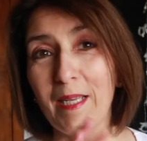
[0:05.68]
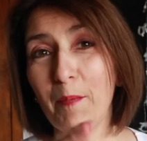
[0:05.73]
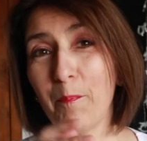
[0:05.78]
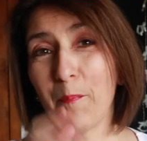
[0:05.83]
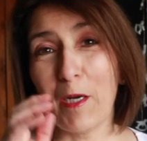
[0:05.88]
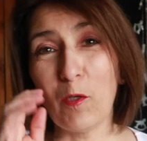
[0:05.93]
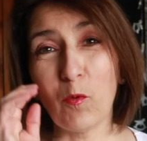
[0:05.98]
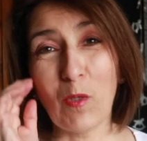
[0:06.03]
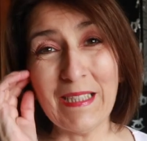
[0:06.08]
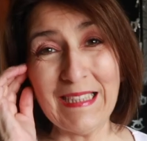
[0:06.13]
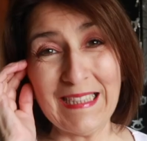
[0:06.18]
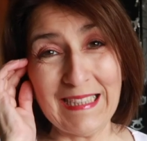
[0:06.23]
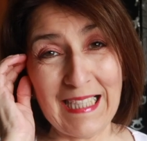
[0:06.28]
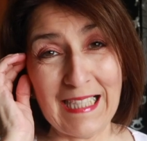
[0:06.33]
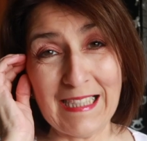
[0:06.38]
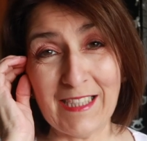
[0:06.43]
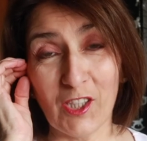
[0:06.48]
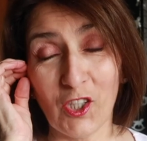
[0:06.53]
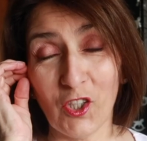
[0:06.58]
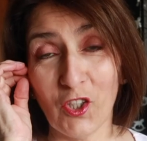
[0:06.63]
il est pas loin de
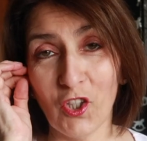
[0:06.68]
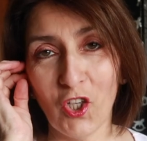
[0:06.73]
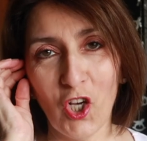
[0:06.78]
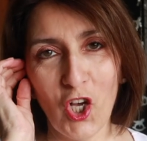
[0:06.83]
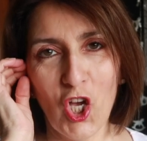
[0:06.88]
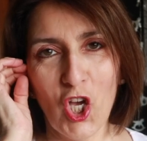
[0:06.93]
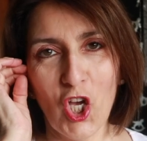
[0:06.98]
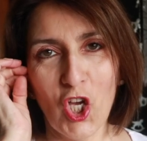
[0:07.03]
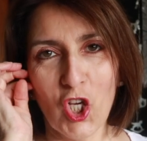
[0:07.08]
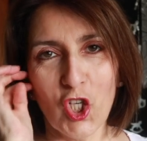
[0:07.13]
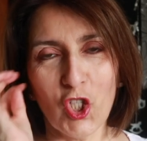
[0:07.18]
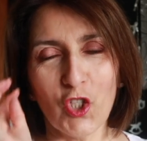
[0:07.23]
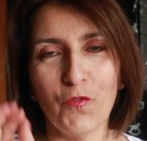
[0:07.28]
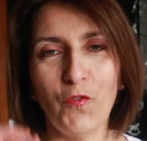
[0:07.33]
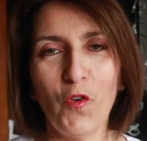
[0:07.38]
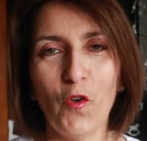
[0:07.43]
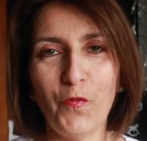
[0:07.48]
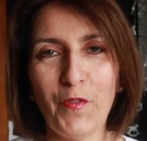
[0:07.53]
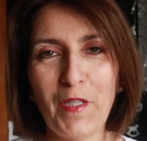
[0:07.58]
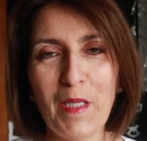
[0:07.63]
16h, je
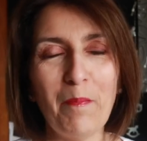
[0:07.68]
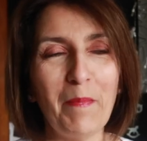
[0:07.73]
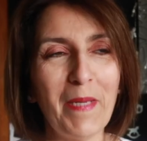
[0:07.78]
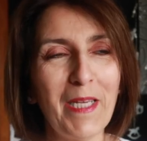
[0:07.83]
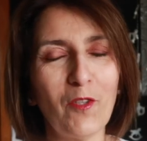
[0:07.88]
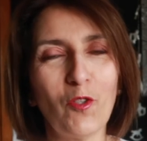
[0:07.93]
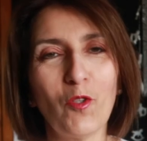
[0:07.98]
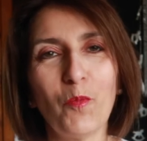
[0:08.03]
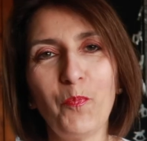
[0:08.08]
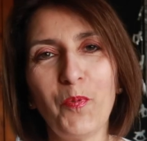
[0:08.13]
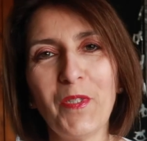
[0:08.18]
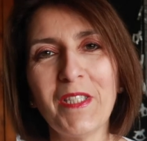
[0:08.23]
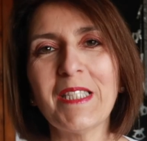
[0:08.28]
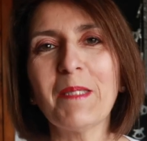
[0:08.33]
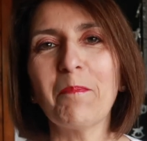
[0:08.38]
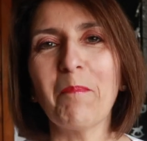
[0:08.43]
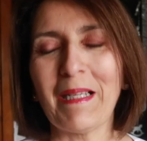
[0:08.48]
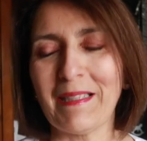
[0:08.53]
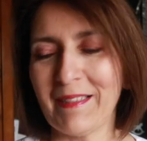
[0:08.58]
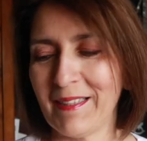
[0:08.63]
veux filmer depuis
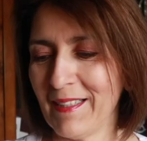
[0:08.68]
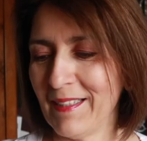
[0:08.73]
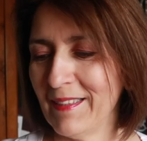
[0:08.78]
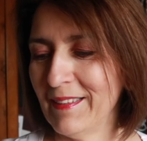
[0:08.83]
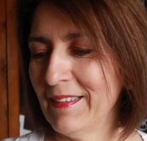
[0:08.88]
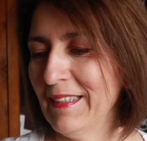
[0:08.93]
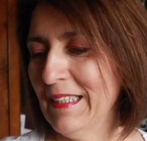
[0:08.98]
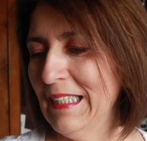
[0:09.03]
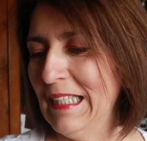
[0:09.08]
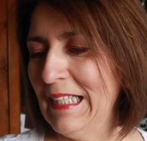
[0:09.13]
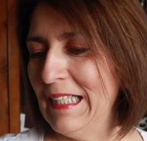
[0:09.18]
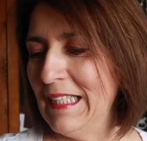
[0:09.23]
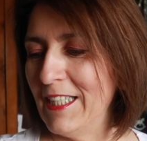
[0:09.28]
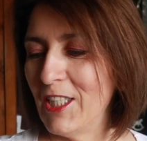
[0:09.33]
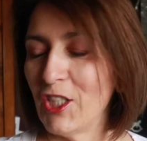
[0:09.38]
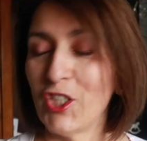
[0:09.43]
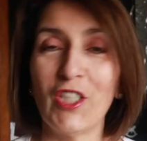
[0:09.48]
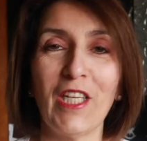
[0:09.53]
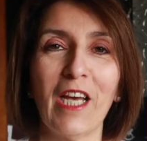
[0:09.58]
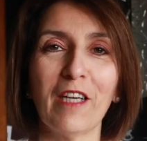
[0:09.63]
ce matin
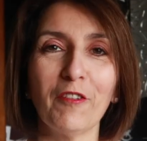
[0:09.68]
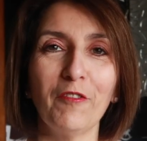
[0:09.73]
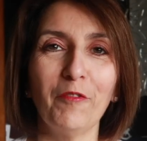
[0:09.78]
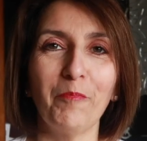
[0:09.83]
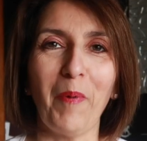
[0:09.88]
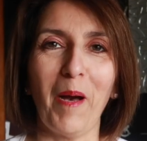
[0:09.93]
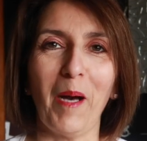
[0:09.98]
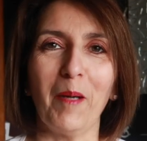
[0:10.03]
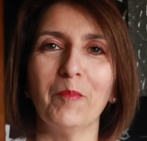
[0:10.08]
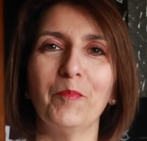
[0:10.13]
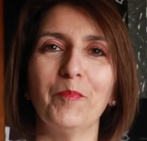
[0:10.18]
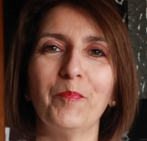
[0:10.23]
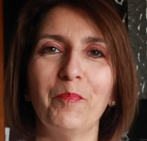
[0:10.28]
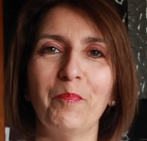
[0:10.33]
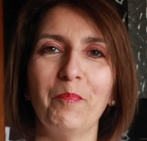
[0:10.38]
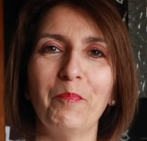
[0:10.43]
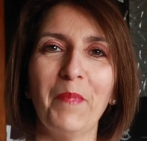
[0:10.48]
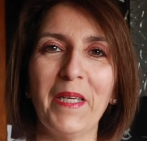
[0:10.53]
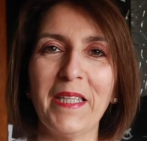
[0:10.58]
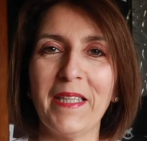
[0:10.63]
et je n'y arrive pas,
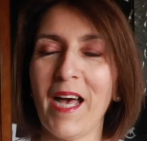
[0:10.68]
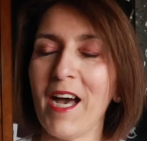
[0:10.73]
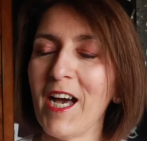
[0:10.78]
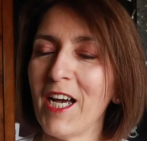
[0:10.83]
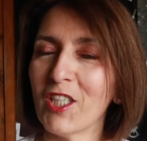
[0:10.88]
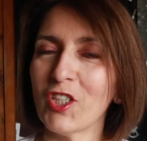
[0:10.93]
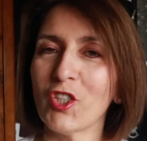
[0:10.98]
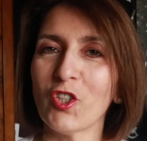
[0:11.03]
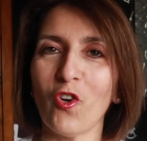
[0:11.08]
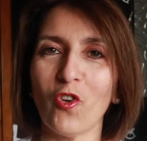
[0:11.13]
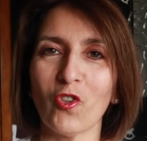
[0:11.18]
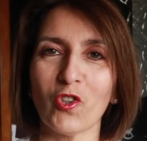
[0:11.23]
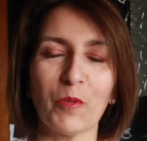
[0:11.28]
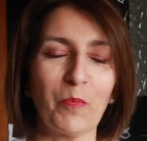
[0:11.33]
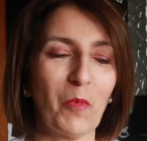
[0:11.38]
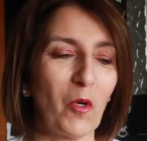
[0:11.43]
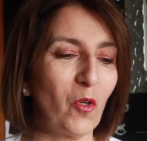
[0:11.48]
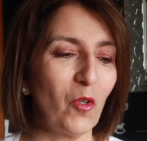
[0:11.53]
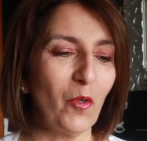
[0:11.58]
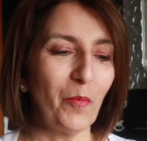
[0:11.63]
ménage,
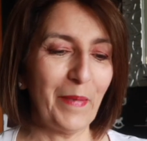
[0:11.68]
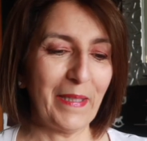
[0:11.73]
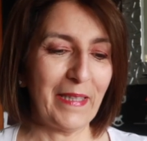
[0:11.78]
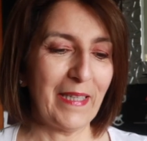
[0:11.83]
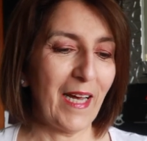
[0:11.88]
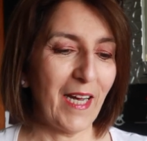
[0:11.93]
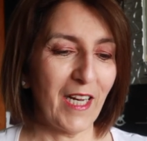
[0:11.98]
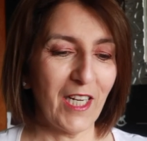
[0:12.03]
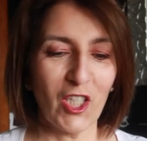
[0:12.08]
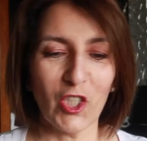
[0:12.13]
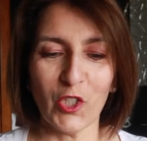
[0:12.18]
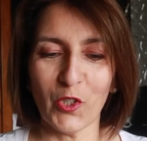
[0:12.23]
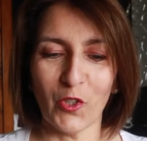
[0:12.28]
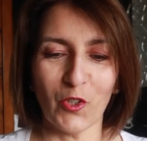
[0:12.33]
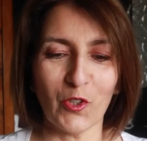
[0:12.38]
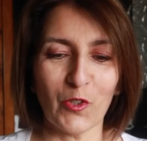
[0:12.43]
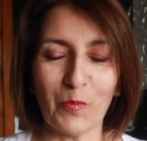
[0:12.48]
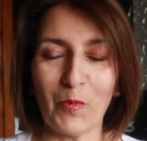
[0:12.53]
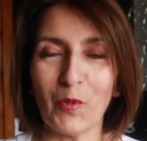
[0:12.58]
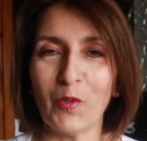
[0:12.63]
rangement, ménage,
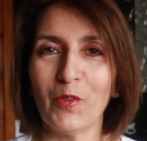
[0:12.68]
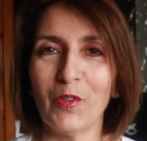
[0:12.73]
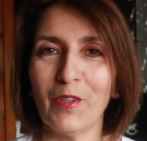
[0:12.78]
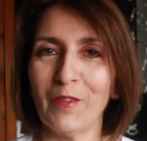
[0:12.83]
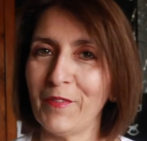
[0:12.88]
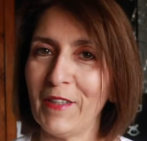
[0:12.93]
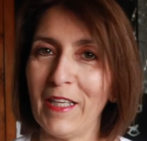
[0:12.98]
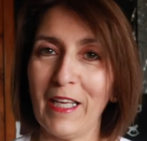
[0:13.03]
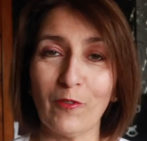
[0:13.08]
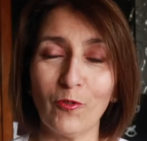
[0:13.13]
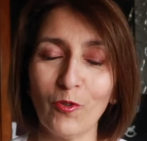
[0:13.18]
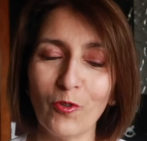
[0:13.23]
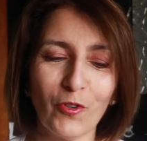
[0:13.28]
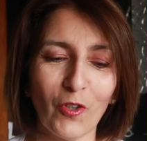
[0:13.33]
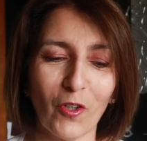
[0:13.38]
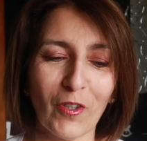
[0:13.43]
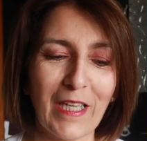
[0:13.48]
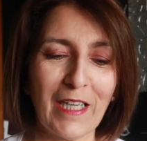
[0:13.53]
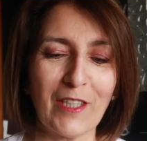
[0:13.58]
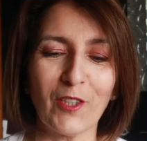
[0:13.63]
rangement, enfin il y a tout le
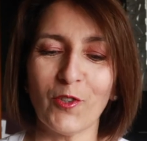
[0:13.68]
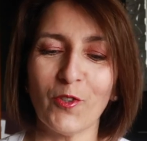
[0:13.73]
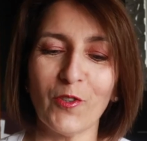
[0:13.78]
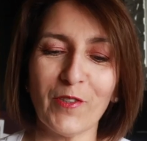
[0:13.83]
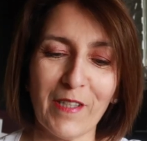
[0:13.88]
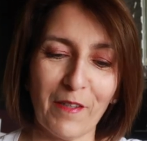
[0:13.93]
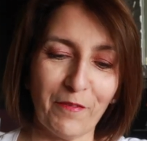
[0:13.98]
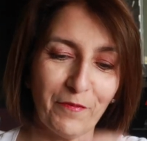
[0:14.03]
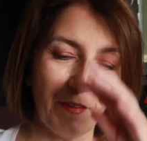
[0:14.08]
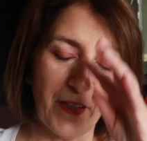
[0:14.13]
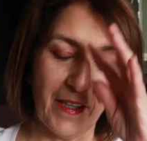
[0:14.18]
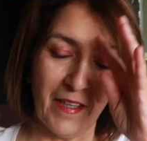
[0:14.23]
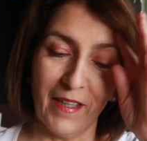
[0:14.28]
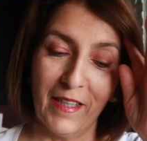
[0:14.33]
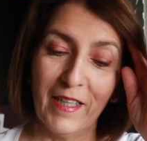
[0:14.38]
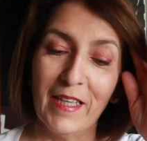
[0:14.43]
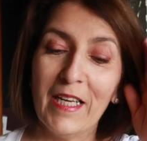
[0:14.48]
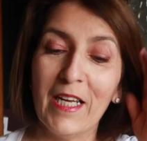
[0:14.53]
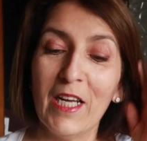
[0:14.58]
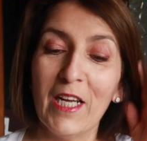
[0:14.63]
temps quelque chose à faire,
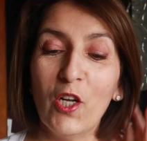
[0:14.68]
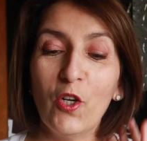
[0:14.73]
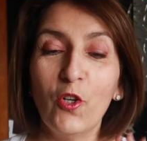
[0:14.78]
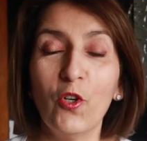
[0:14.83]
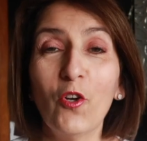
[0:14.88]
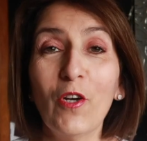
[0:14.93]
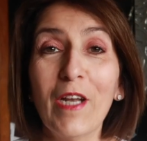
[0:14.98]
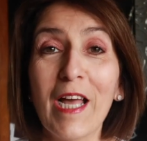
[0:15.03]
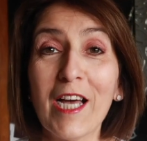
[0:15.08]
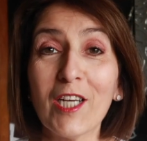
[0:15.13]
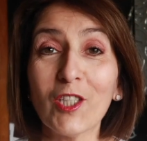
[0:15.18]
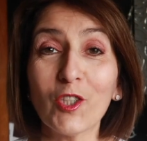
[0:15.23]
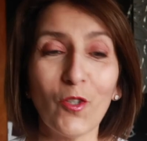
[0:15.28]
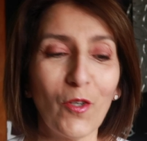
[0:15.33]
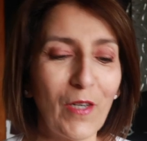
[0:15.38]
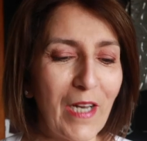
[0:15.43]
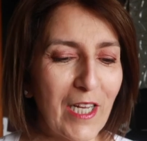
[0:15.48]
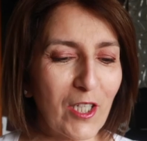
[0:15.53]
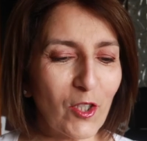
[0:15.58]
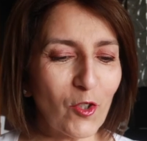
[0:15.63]
le linge,
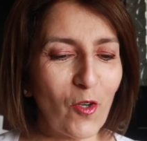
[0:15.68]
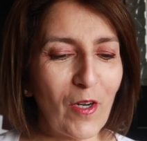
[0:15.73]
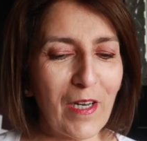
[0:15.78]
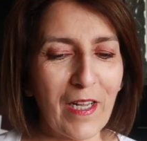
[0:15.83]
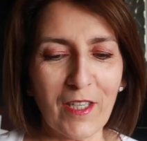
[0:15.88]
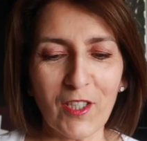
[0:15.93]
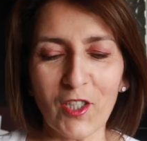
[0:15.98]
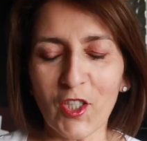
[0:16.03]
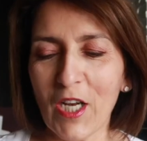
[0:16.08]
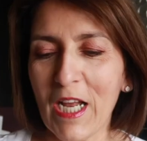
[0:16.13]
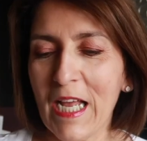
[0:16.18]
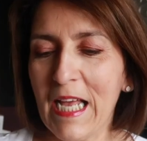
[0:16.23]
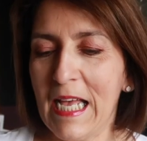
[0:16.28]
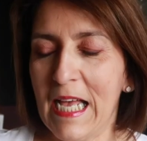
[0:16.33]
le linge, le linge.